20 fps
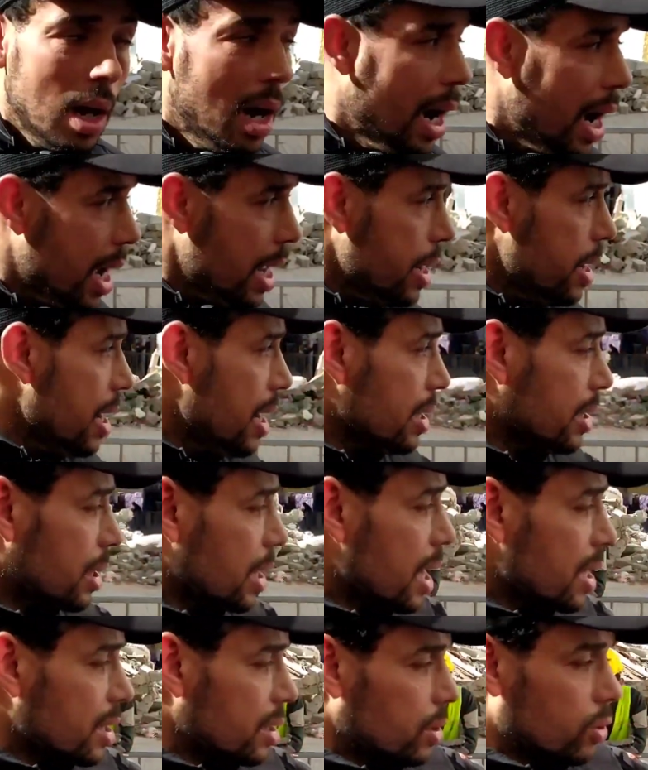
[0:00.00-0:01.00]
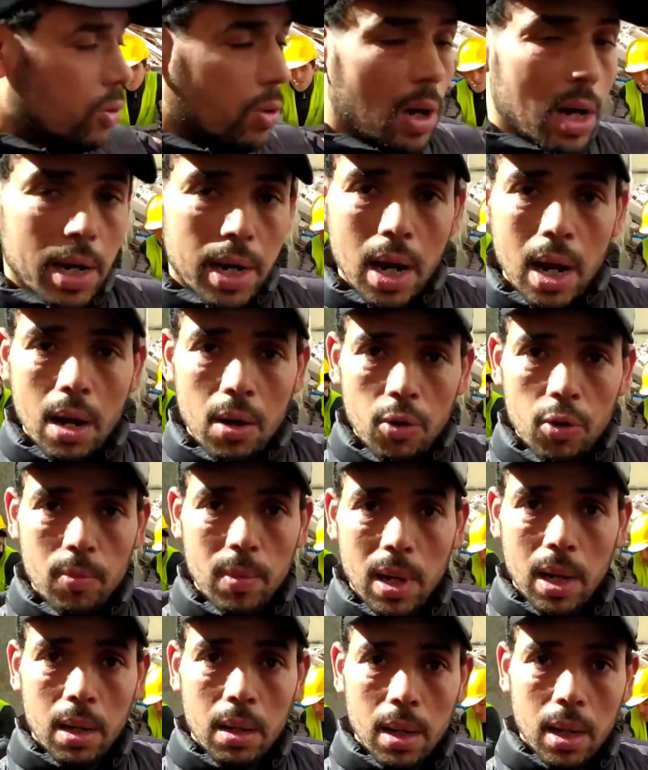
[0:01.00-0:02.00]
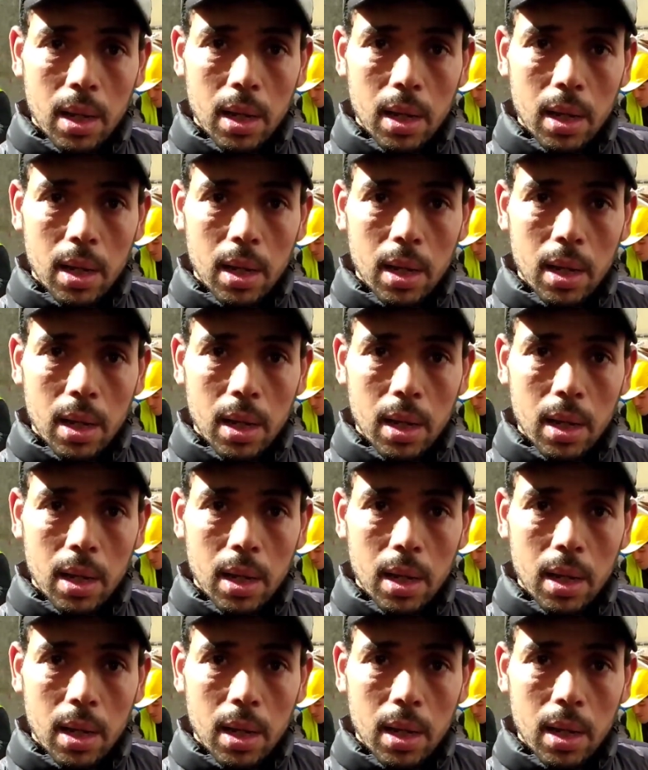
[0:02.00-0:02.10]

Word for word: ها الناس ها السكان ها هما